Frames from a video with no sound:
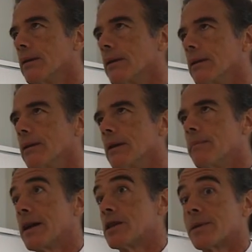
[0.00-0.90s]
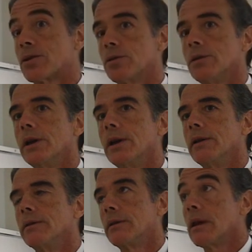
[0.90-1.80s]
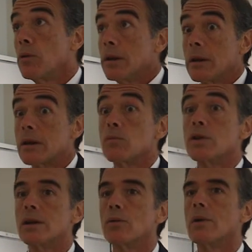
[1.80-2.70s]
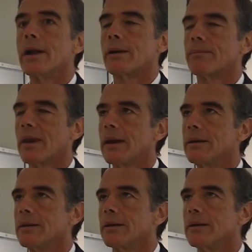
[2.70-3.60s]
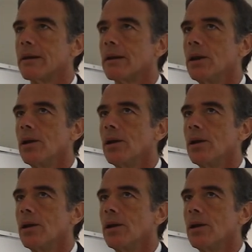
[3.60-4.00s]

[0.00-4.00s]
del País Vasco tienen un interés muy singular en entender